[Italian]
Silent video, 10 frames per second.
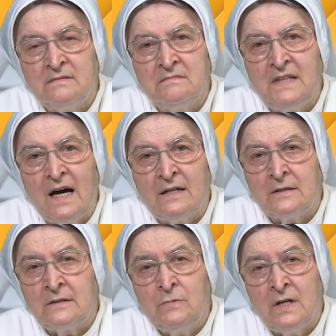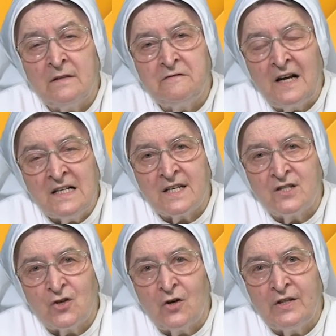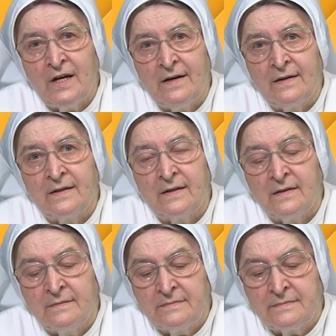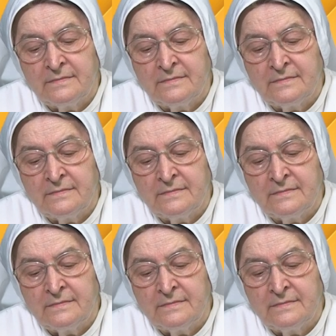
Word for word: da una falsa gioia anche.